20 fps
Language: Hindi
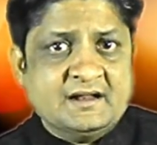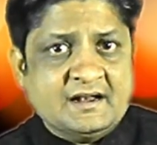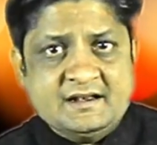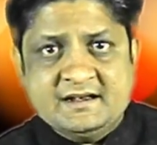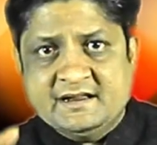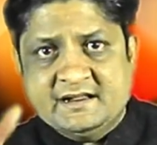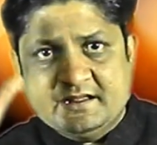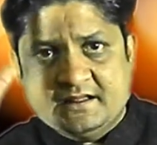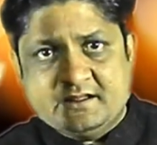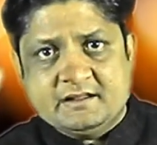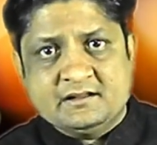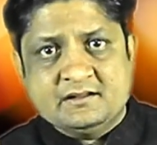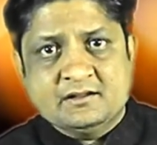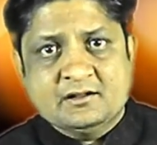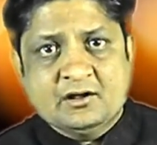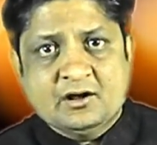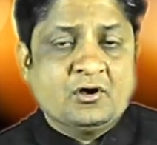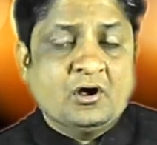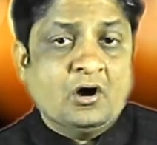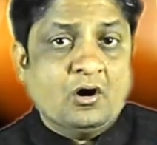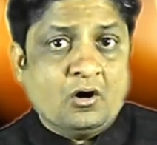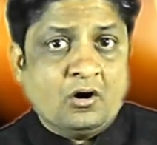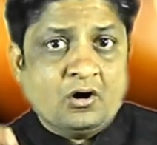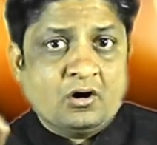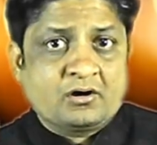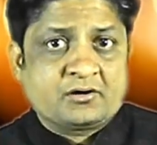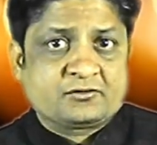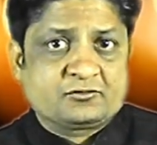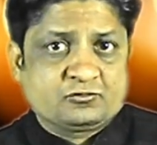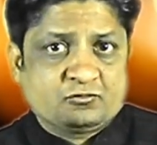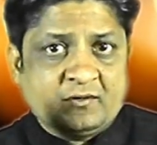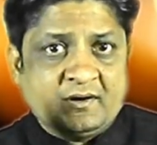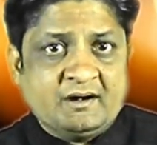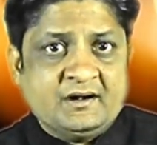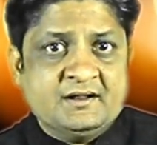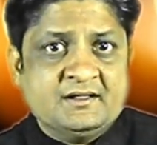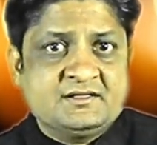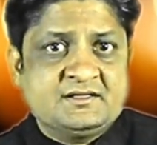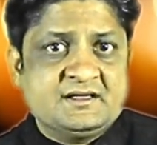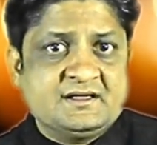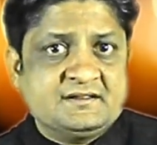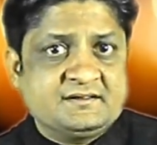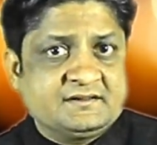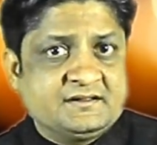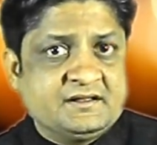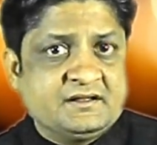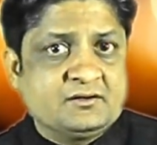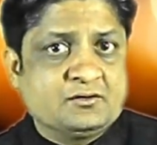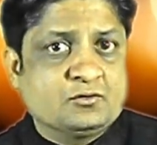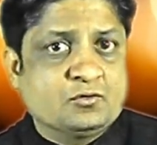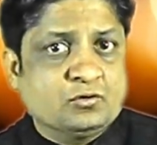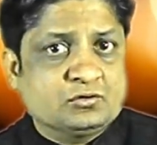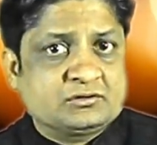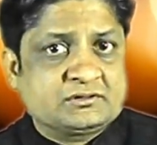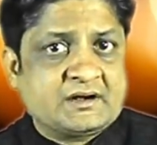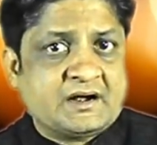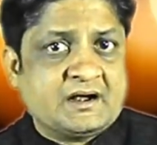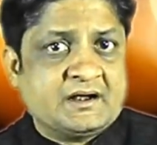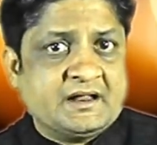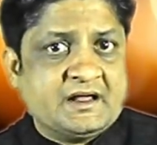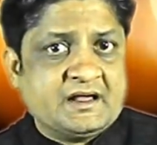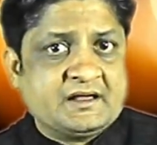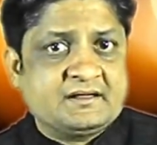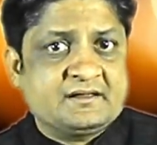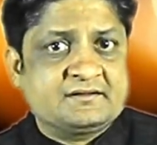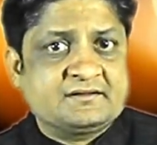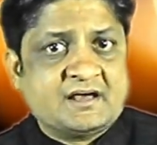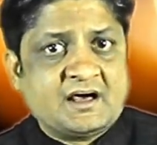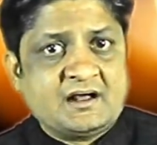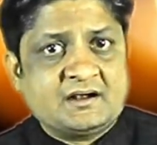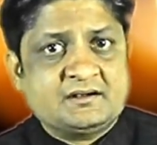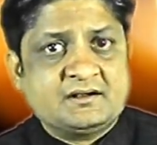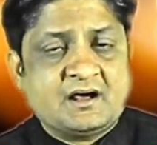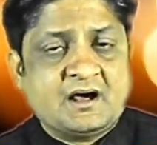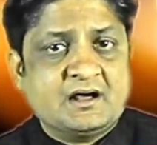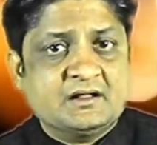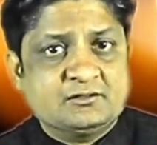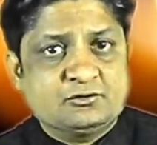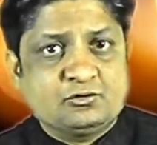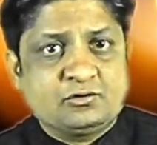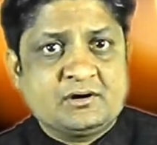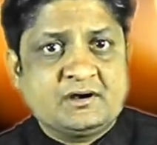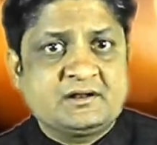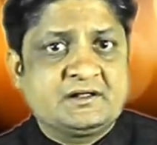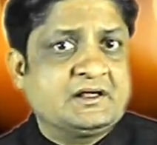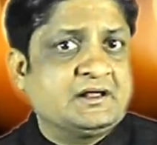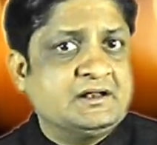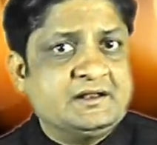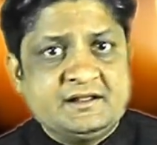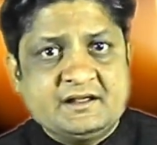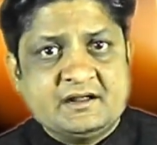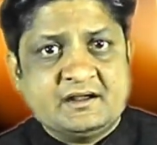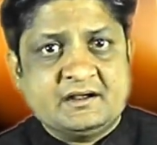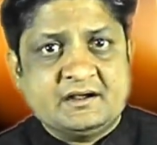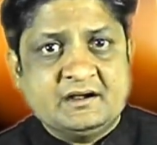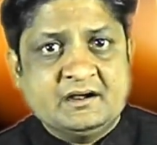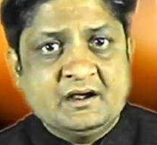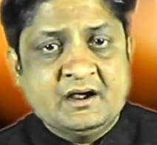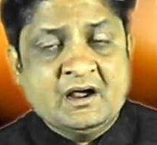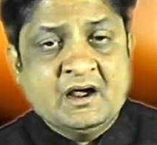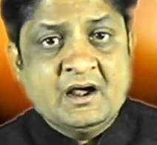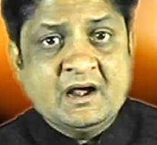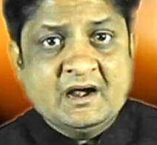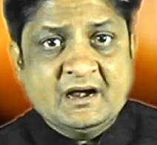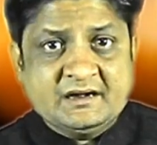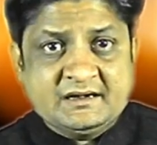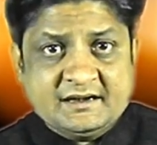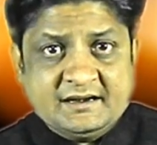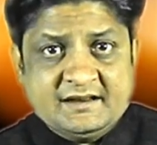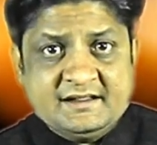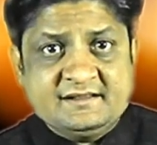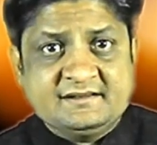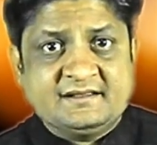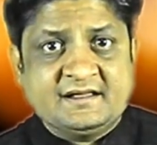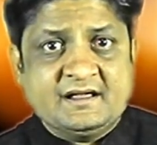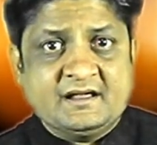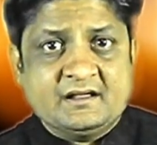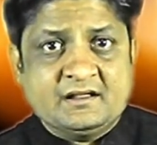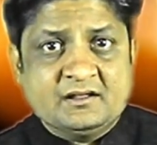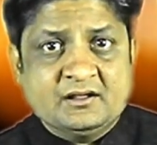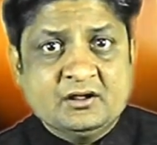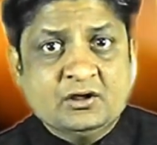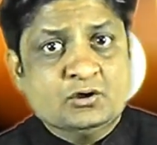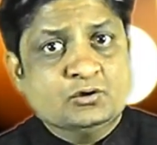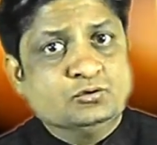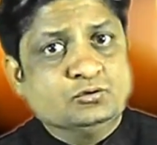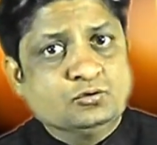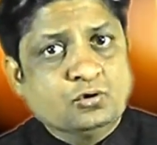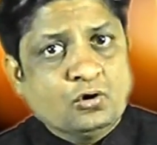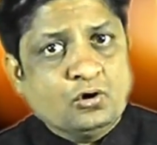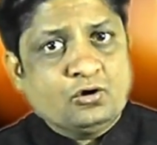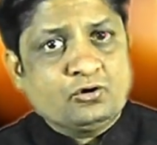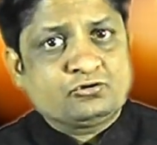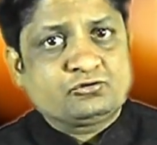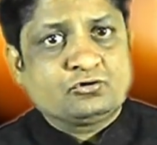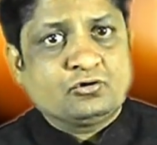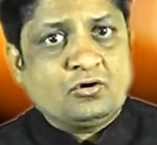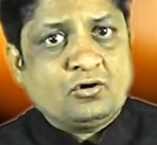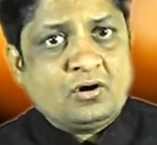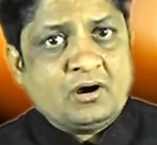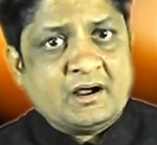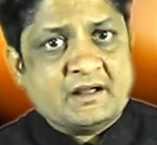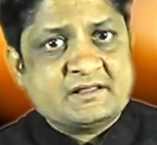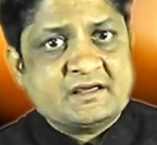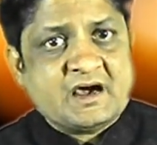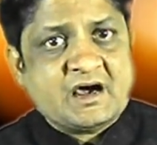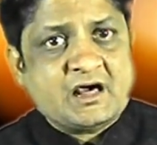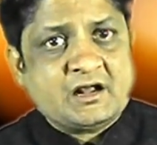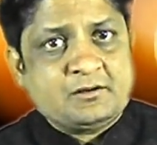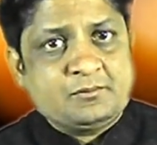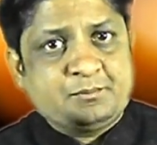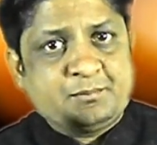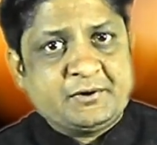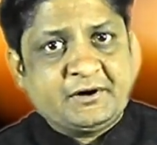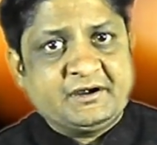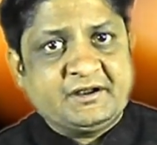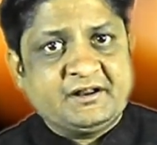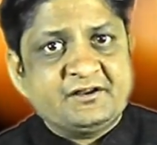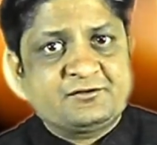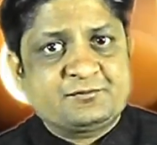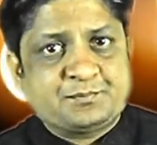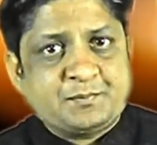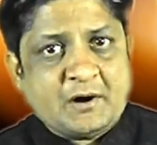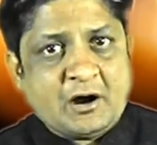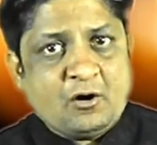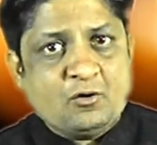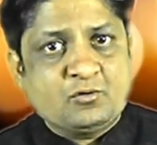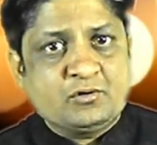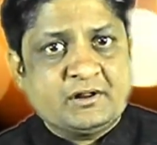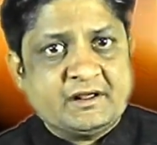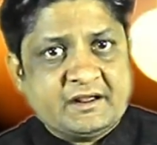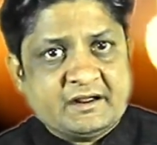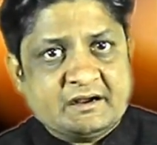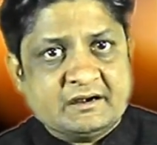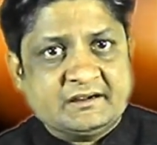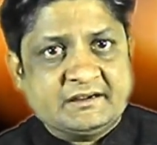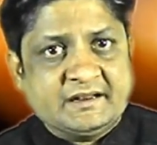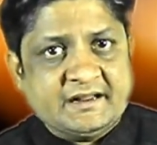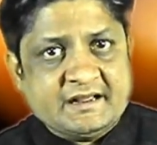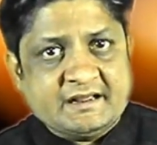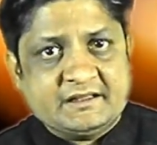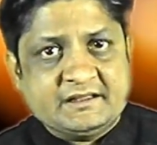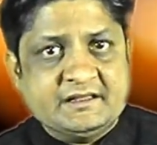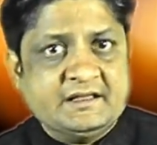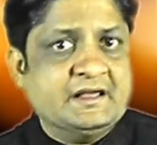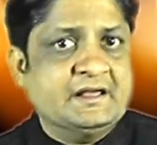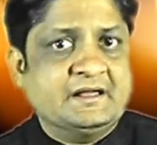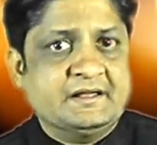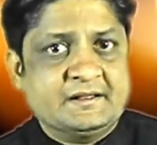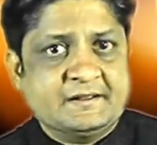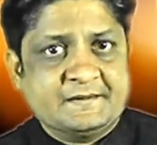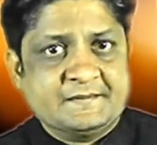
लल्ली और स्वर्णजीत सिंह गोत्रा ने किसान आंदोलन के लिए इटली से दो हजार ब्रिटिश पाउंड इकट्ठे किए